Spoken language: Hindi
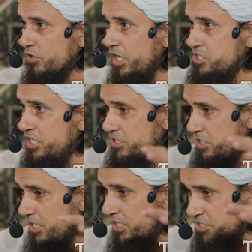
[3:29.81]
कैसी
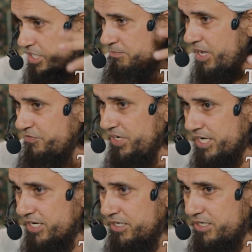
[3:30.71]
अजीम महफिल
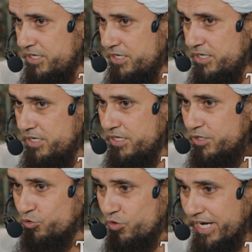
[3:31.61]
है ना
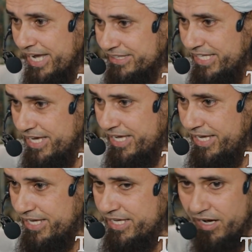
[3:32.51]
तो कहते
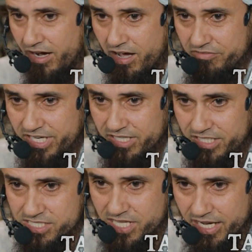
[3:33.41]
हैं रावी
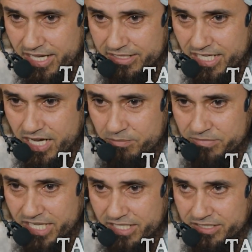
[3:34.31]
हदीस के कहते हैं
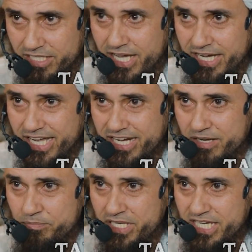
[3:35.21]
हम देखते हैं कि
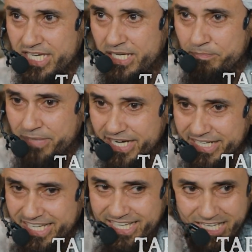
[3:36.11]
नबी की
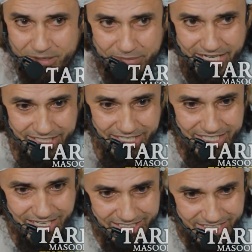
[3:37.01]
बेटी की बेटी
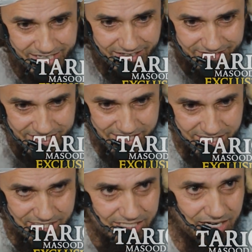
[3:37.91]
यानी नवासी
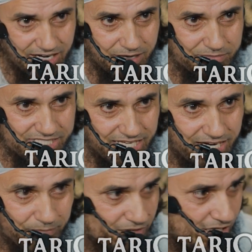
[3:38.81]
जिनका नाम
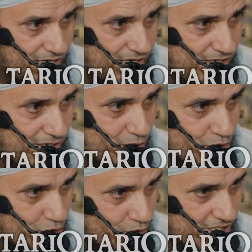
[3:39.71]
जैनब था
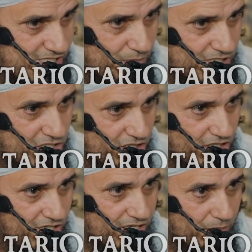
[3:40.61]
छोटी सी बच्ची
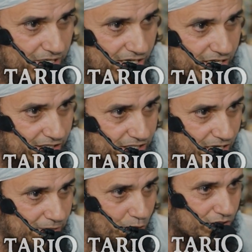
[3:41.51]
थी नबी
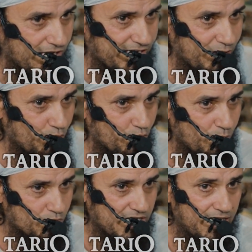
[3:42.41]
कंधे पे उठा के उनको
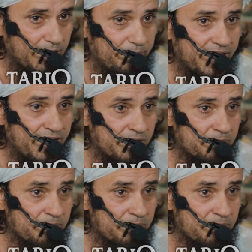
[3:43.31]
मुसल्ले पे